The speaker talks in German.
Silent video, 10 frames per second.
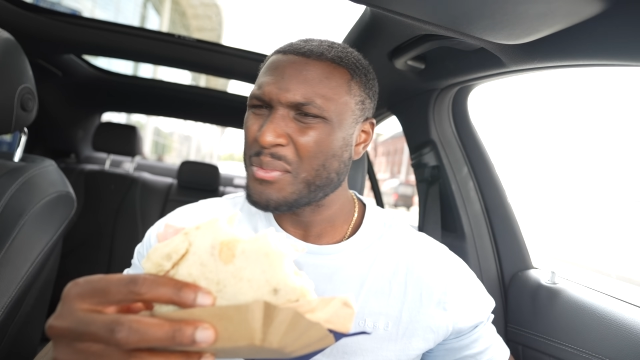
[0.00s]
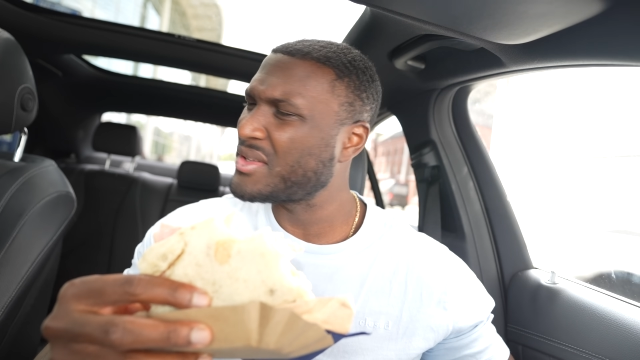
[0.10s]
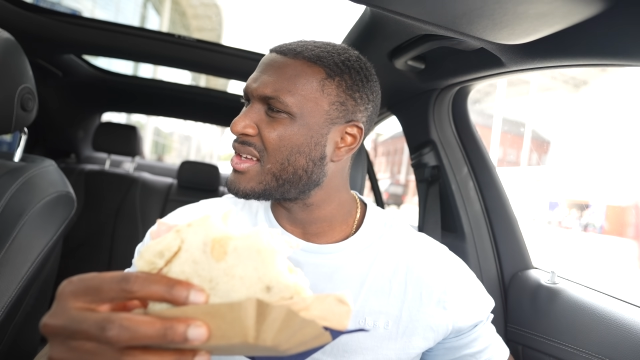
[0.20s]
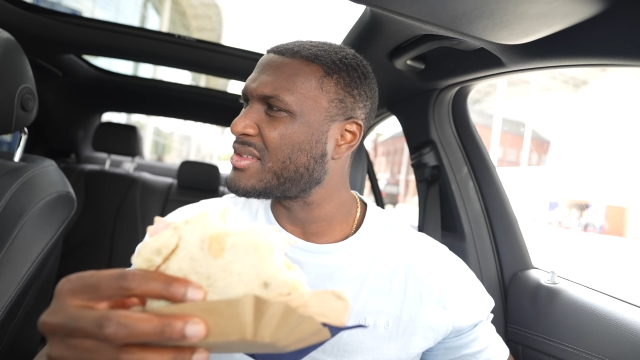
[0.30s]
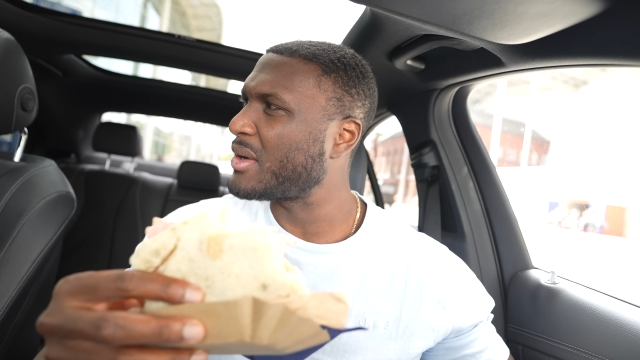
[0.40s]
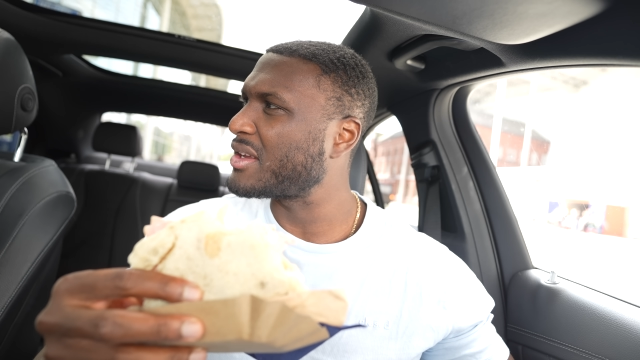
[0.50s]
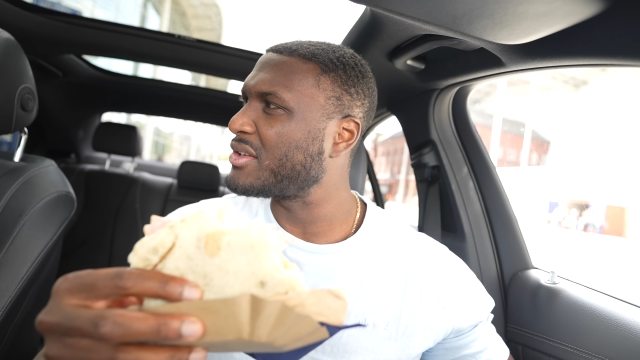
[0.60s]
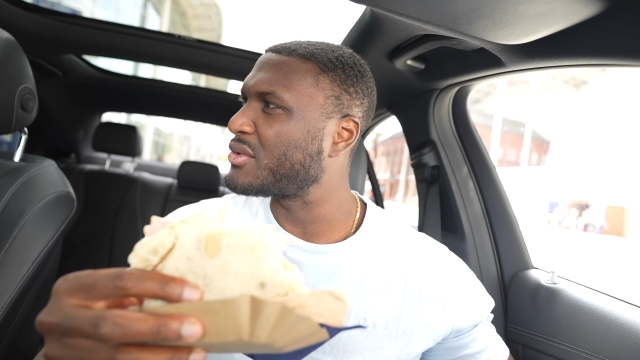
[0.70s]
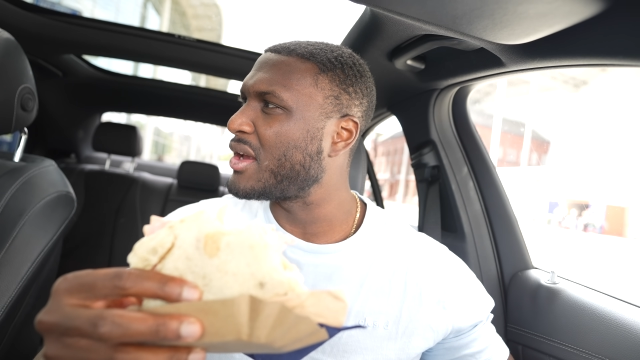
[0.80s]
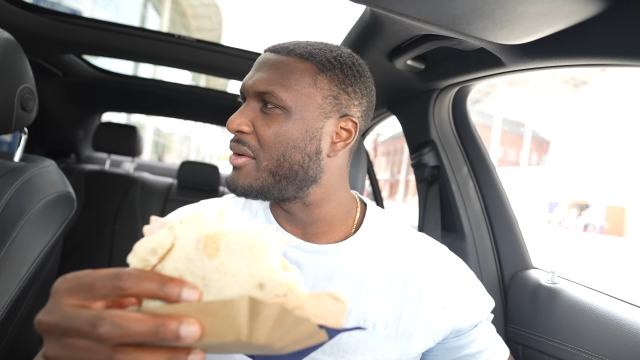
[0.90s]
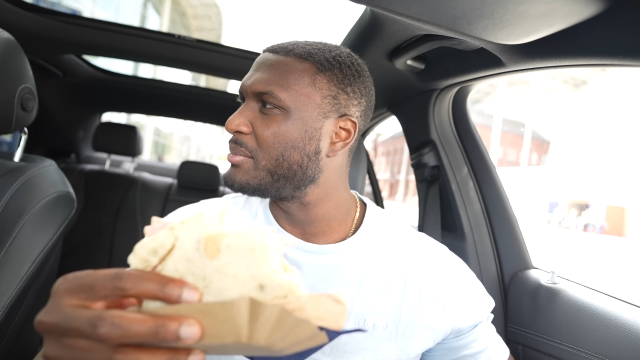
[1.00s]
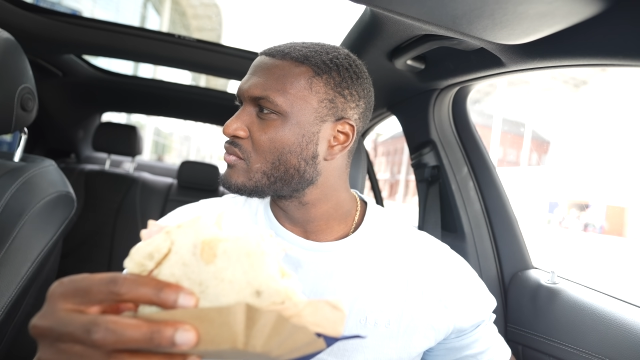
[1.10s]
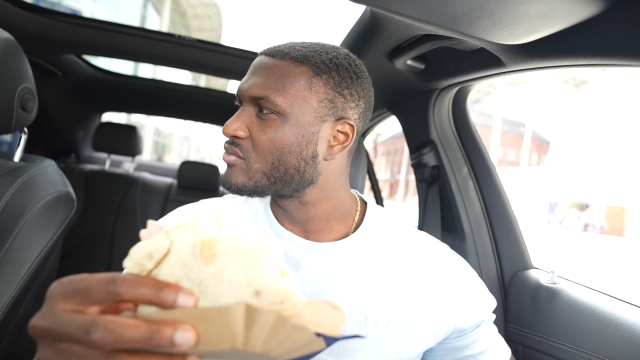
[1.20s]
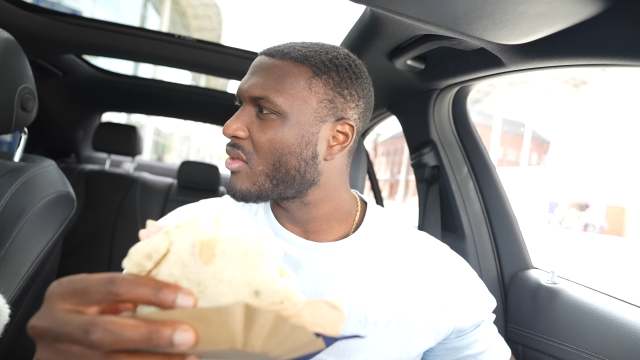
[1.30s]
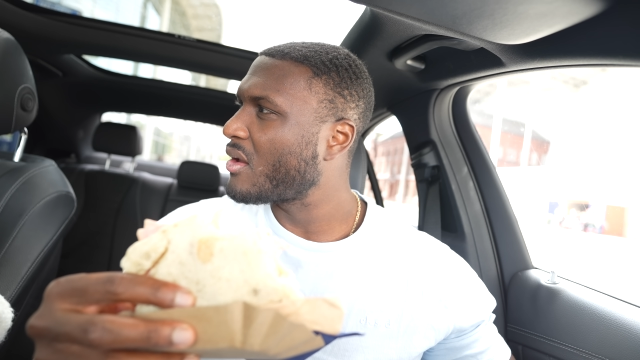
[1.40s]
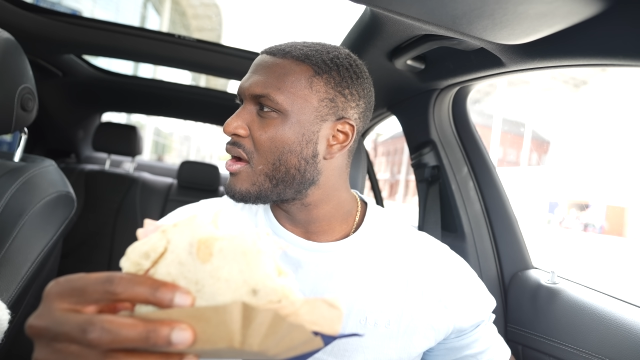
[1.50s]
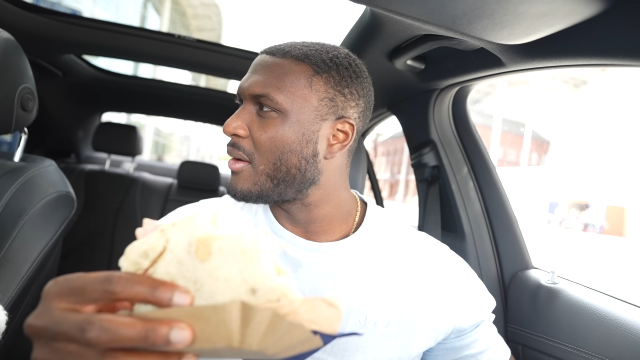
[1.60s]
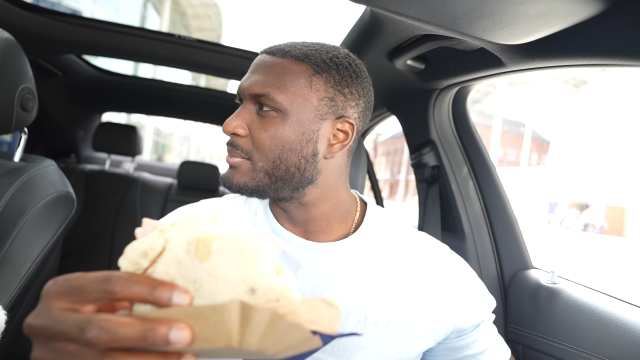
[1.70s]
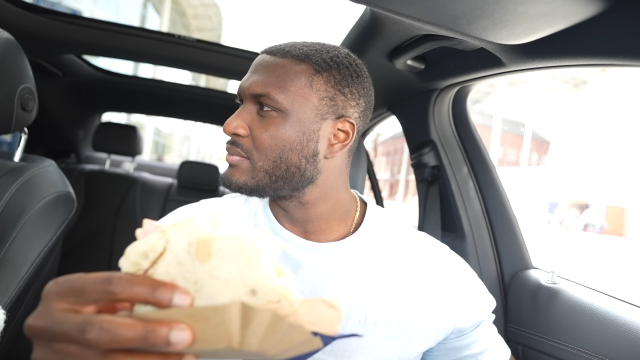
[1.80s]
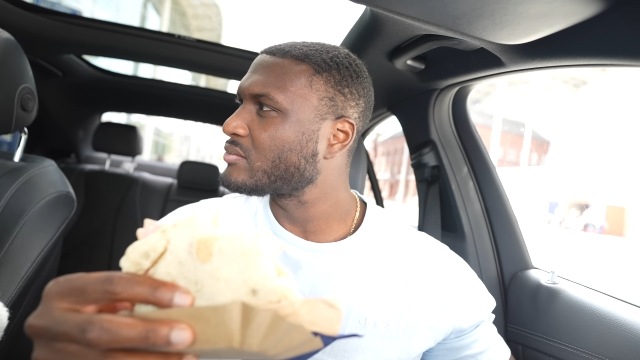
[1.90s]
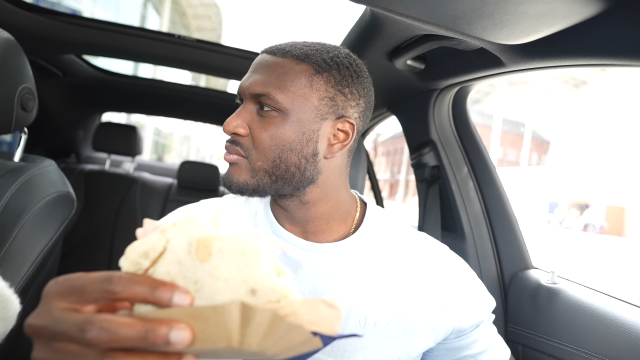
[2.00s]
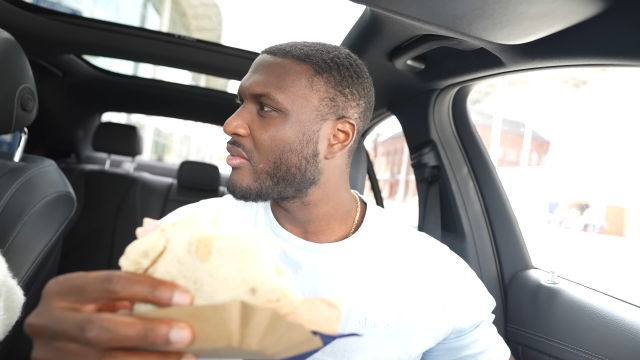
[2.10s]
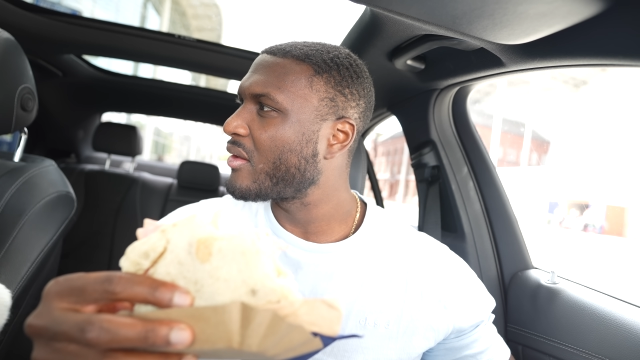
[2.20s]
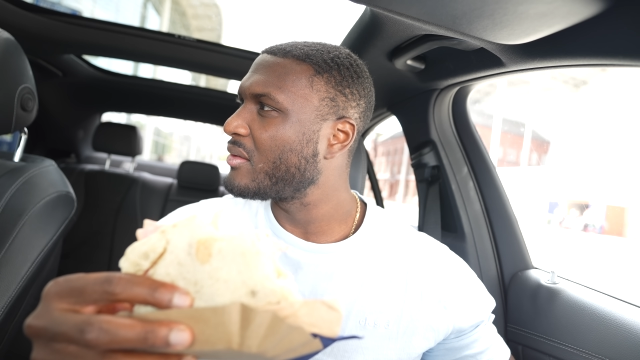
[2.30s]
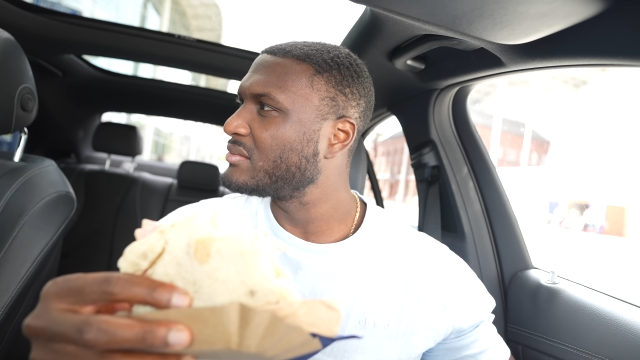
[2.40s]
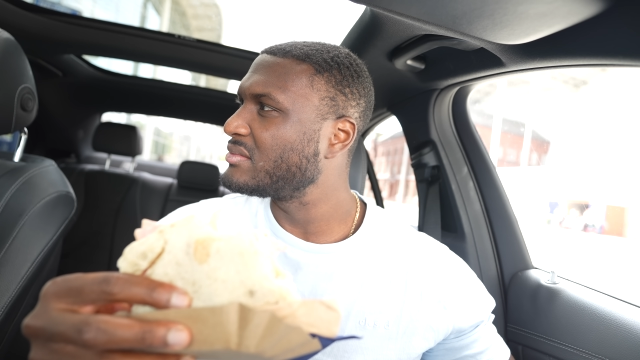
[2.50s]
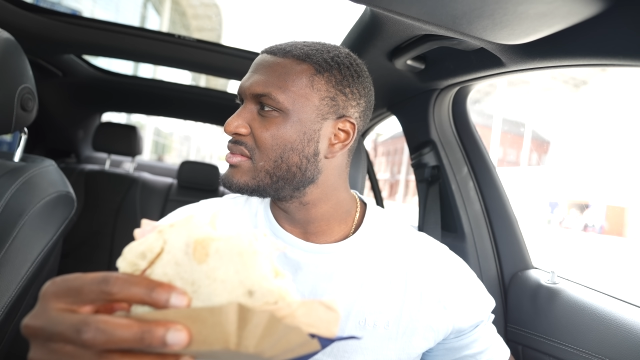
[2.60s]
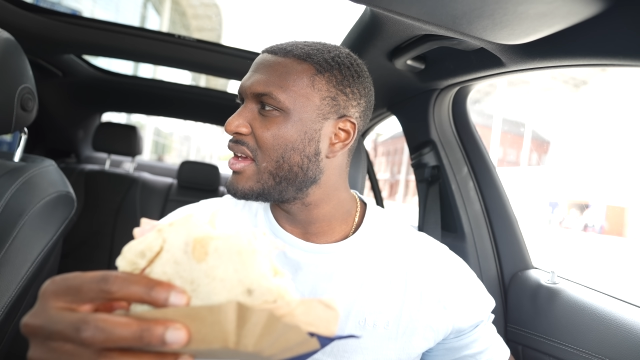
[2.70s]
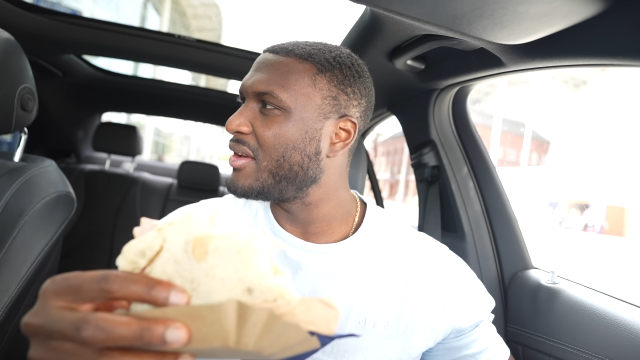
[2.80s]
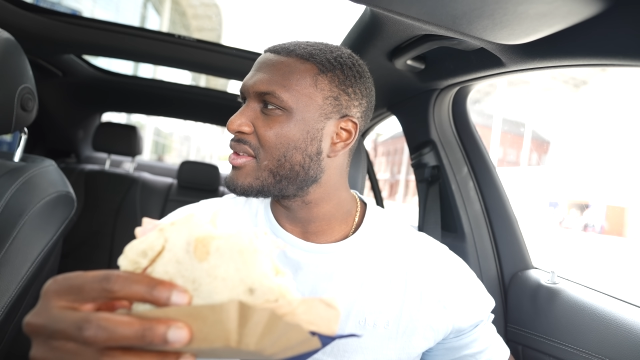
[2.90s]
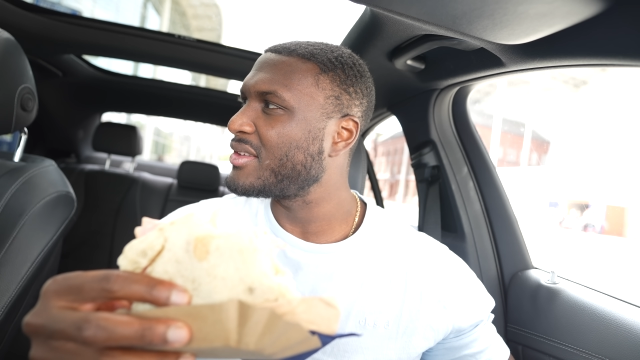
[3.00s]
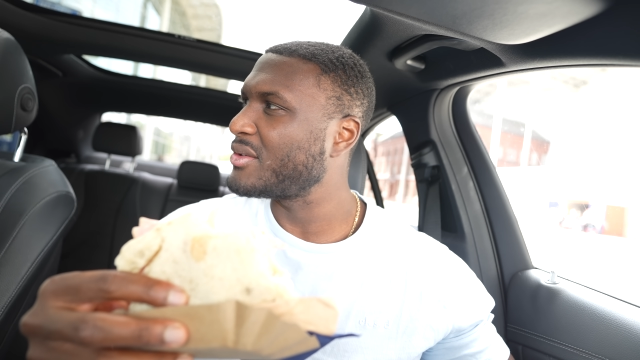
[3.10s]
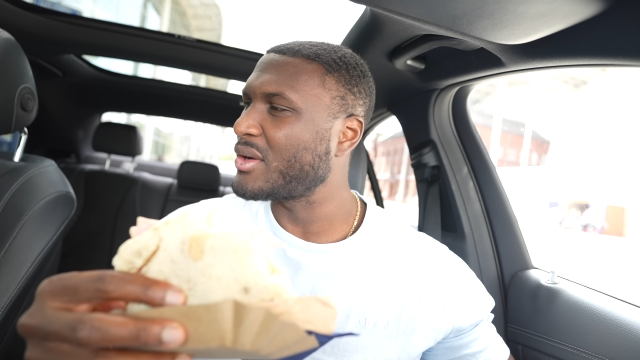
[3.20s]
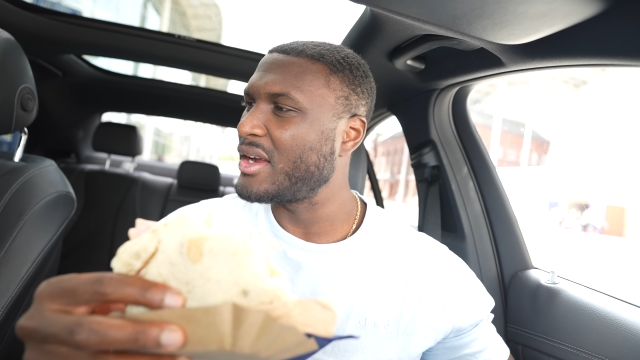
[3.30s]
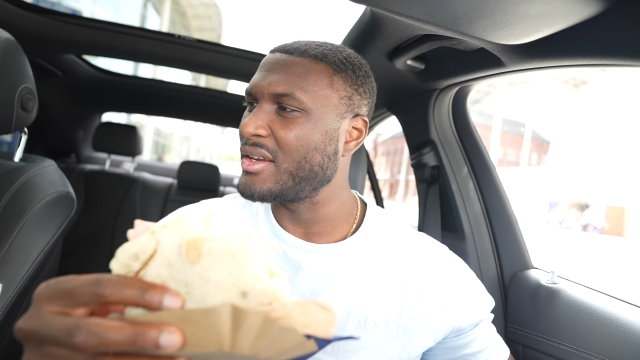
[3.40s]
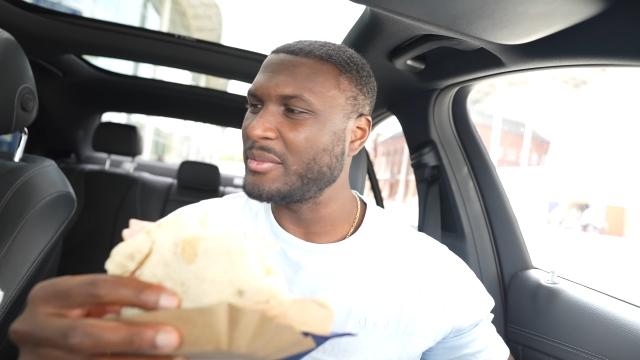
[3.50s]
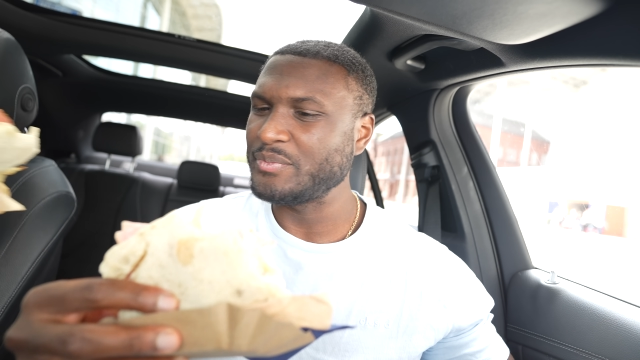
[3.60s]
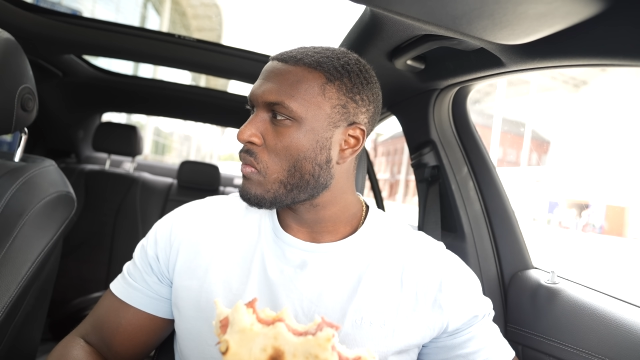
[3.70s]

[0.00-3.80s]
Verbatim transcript: Pistazien mag ich nicht so gerne. Das? Ja. Das ist nicht so lecker wie nee, das. Nee, ist nicht so geil, ne?